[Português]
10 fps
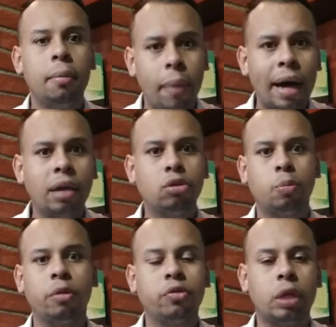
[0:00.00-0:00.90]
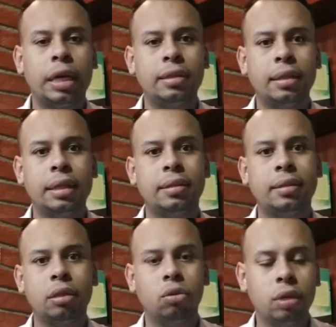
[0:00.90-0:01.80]
para os profissionais desses
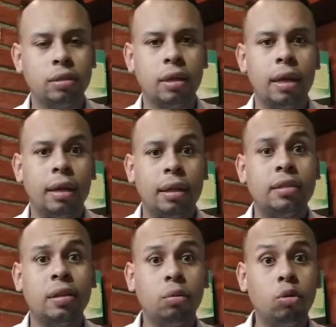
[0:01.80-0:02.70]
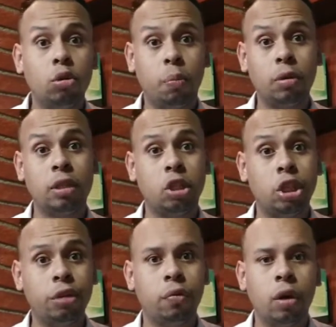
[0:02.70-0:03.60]
setores tem sido muito
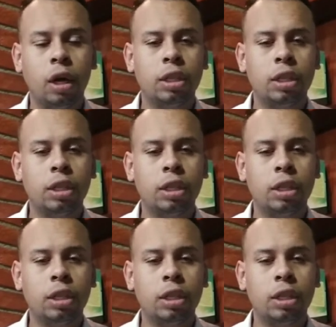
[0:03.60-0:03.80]
positivo,